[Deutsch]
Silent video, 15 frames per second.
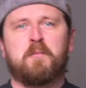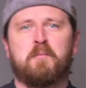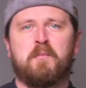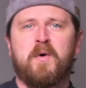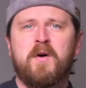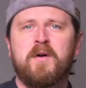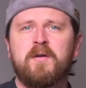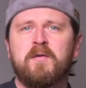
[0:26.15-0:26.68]

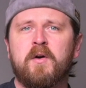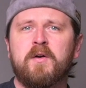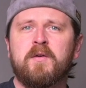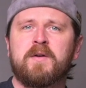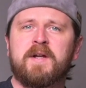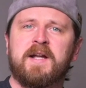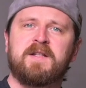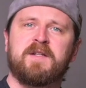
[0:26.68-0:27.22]
Moin Leute
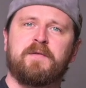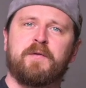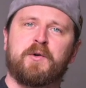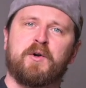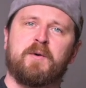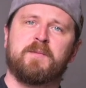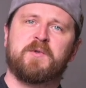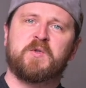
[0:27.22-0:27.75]
und herzlich
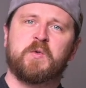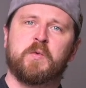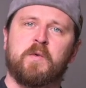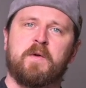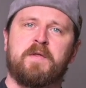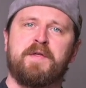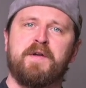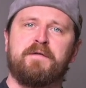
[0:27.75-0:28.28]
willkommen
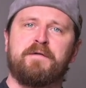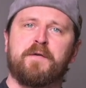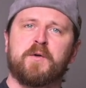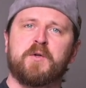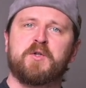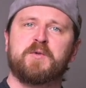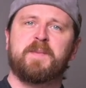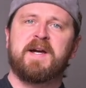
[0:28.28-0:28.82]
zu The
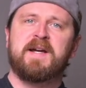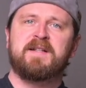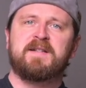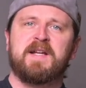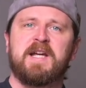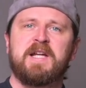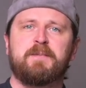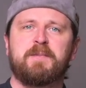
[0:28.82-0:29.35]
Photo Space.
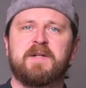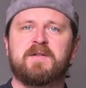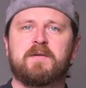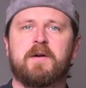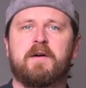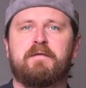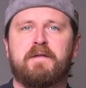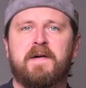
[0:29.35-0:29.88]
Ich bin's,
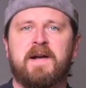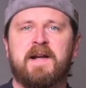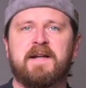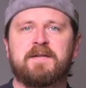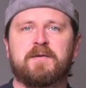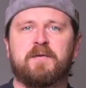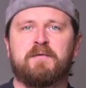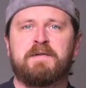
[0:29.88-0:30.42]
euer
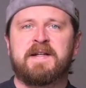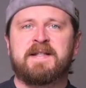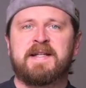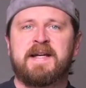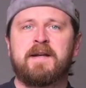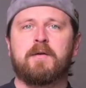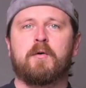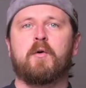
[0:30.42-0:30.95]
Felix und wie ihr
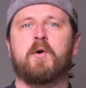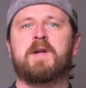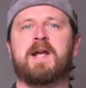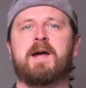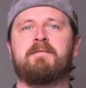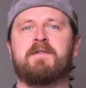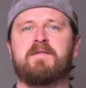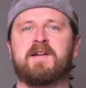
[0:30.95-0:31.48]
seht, heute
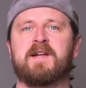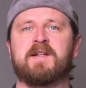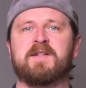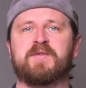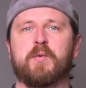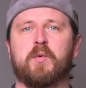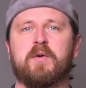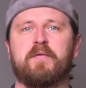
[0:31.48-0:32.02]
haben wir wieder eine
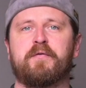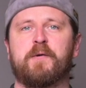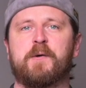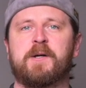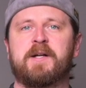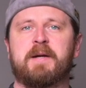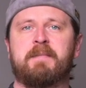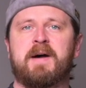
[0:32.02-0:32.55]

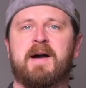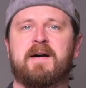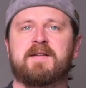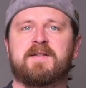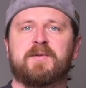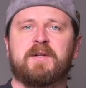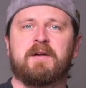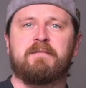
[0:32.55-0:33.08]
Solo-Folge. Der Marc
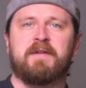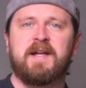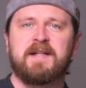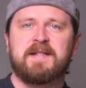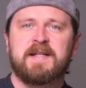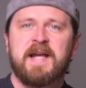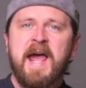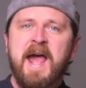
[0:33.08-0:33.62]
ist
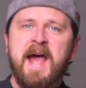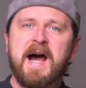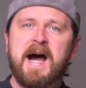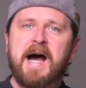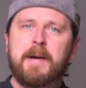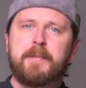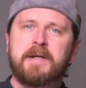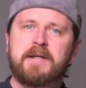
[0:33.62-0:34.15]
unterwegs,
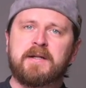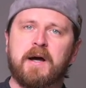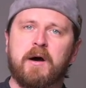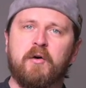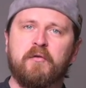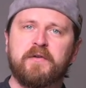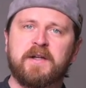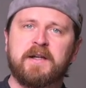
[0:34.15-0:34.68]
arbeitet
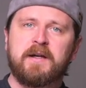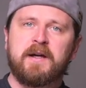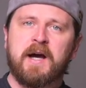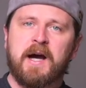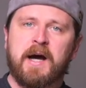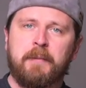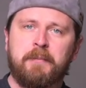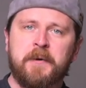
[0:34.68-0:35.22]

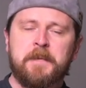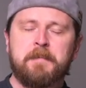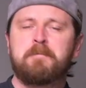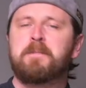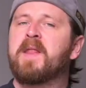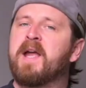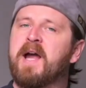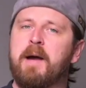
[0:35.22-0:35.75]
Aufträge ab,
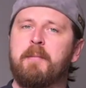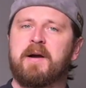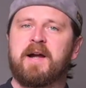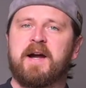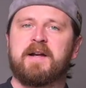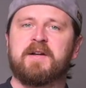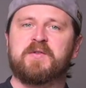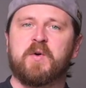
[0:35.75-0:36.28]
aber
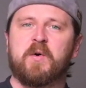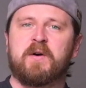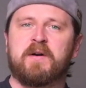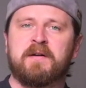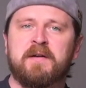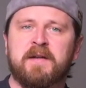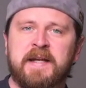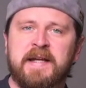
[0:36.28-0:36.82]
keine
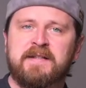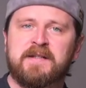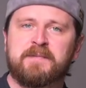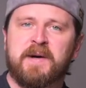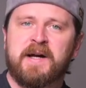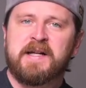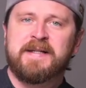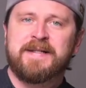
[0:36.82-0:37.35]
Sorge, nächstes
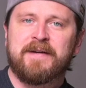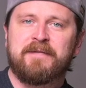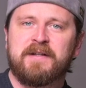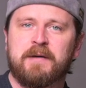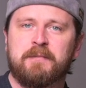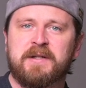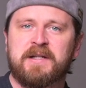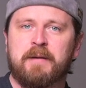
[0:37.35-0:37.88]
Mal ist er
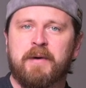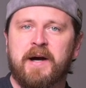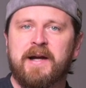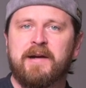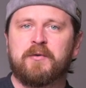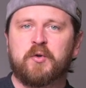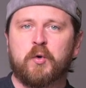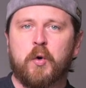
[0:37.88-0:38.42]
wieder mit
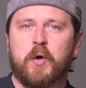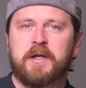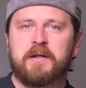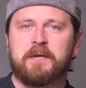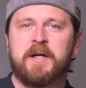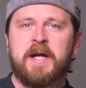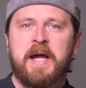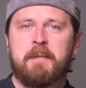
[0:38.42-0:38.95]
dabei und
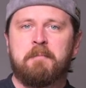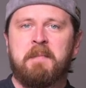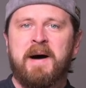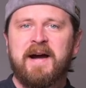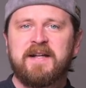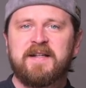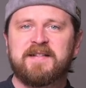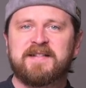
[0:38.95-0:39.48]
heute
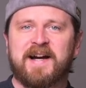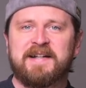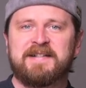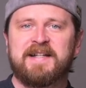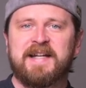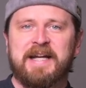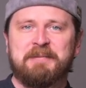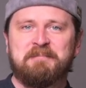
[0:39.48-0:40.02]
mache ich das
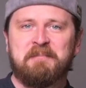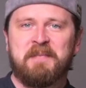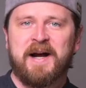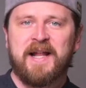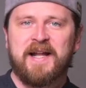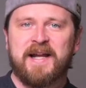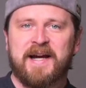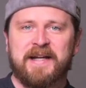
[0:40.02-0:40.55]
Ganze eben
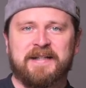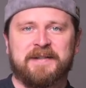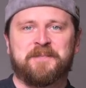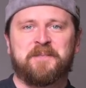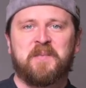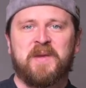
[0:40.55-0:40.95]
mal alleine.